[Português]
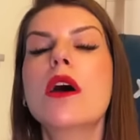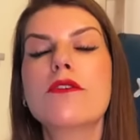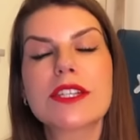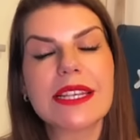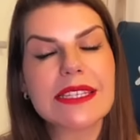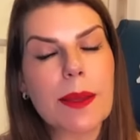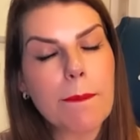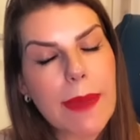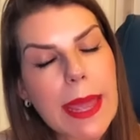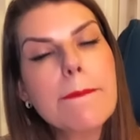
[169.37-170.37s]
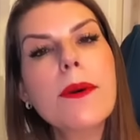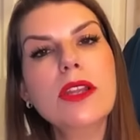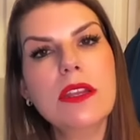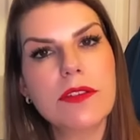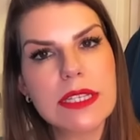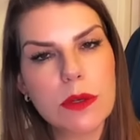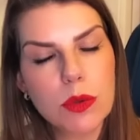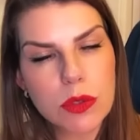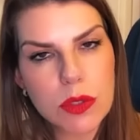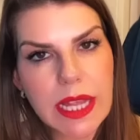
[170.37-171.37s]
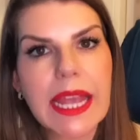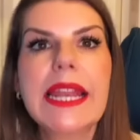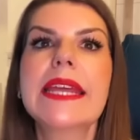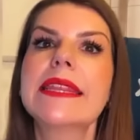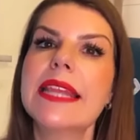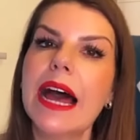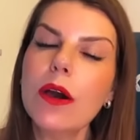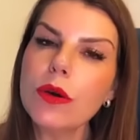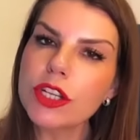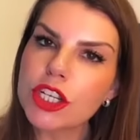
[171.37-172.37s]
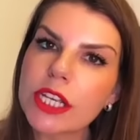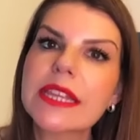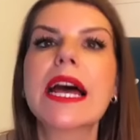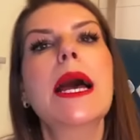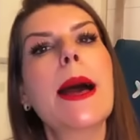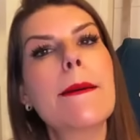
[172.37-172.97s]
vocês também podem fazer uso dele na rotina